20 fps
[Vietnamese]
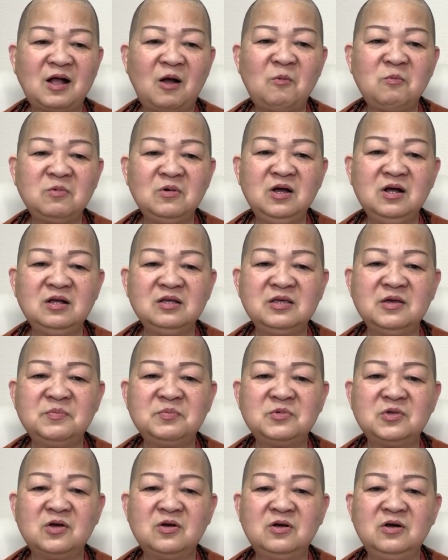Công đức giúp
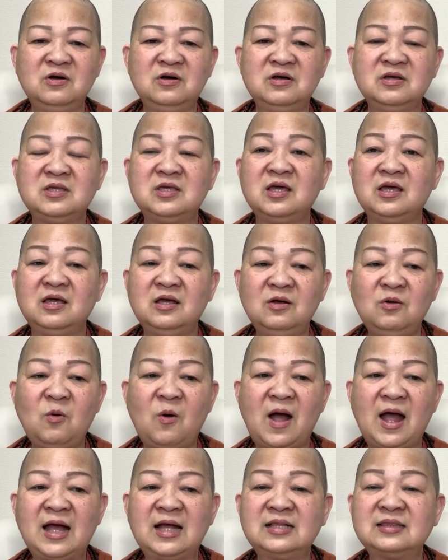cho người chuyển
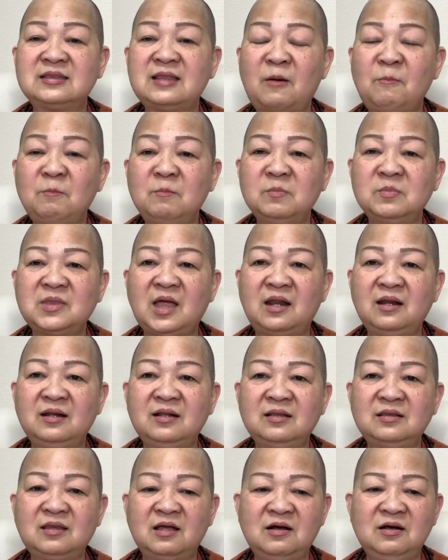hóa tâm
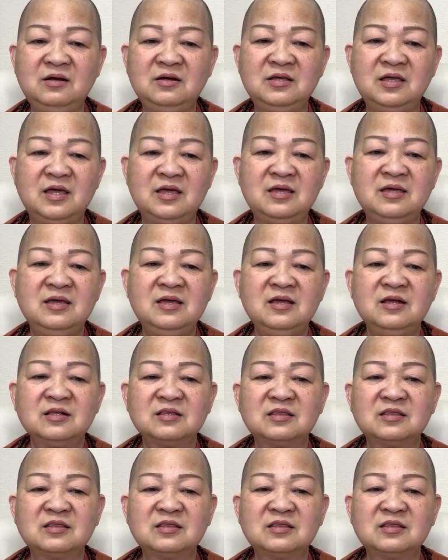tánh từ gì?